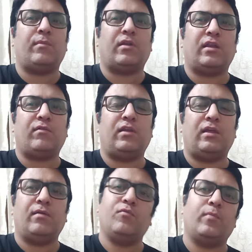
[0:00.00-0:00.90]
खबर आने वाली
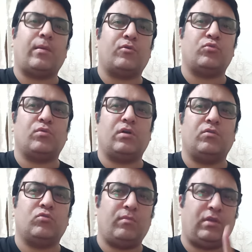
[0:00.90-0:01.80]
है वो मैं आपको दूंगा
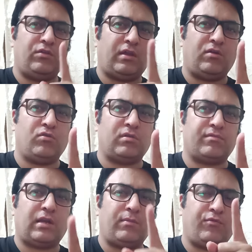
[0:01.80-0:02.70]
तो मेरे चैनल को
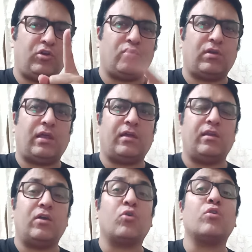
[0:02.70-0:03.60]
सब्सक्राइब वीडियो को लाइक
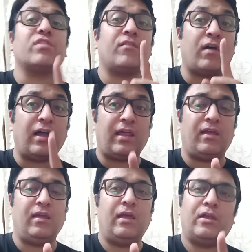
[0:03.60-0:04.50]
कीजिएगा कुछ सवाल है
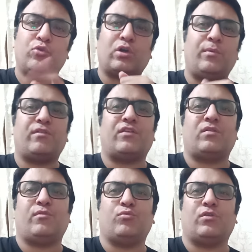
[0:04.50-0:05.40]
तो कमेंट
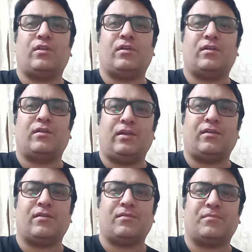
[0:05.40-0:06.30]
सेक्शन में जरूर कीजिएगा टेक
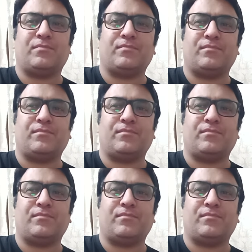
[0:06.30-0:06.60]
केयर